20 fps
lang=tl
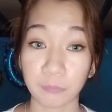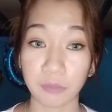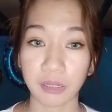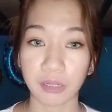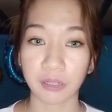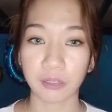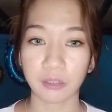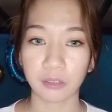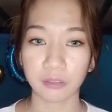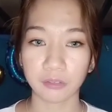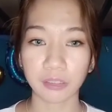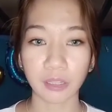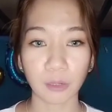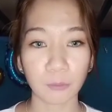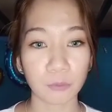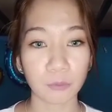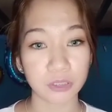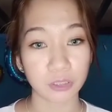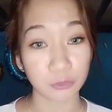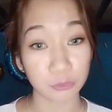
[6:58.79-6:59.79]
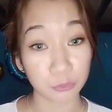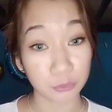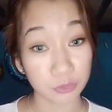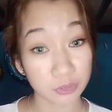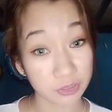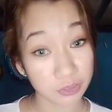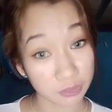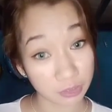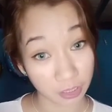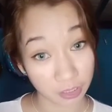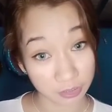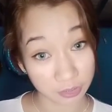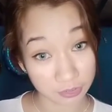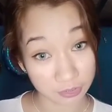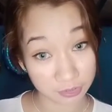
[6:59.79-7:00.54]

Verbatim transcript: ba tawag yan yung stress